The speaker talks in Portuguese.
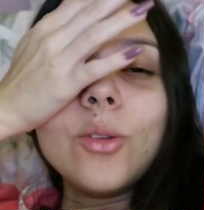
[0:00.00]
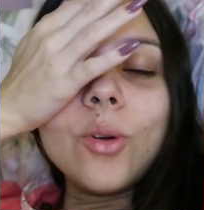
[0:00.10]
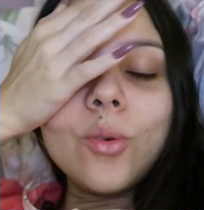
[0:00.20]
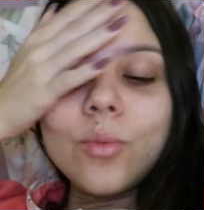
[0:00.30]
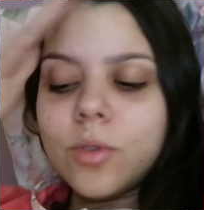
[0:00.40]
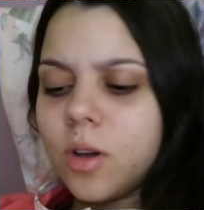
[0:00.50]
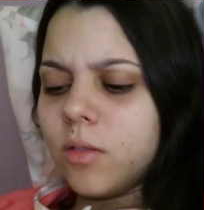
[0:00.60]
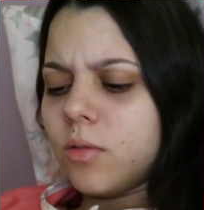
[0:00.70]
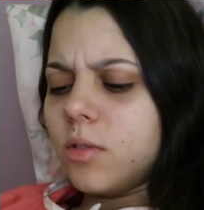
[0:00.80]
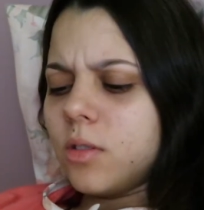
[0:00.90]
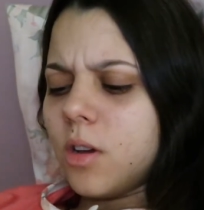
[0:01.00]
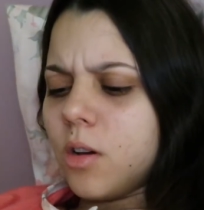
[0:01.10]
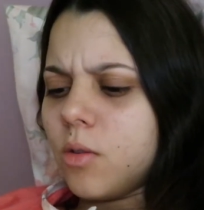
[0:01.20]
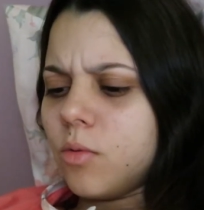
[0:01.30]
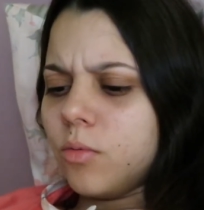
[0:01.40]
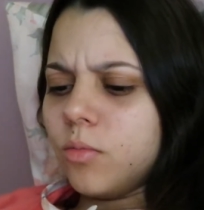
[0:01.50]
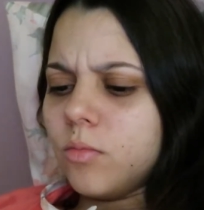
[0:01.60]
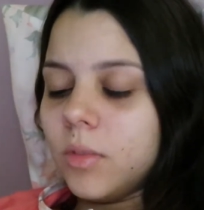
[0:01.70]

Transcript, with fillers: eu tô com sono, são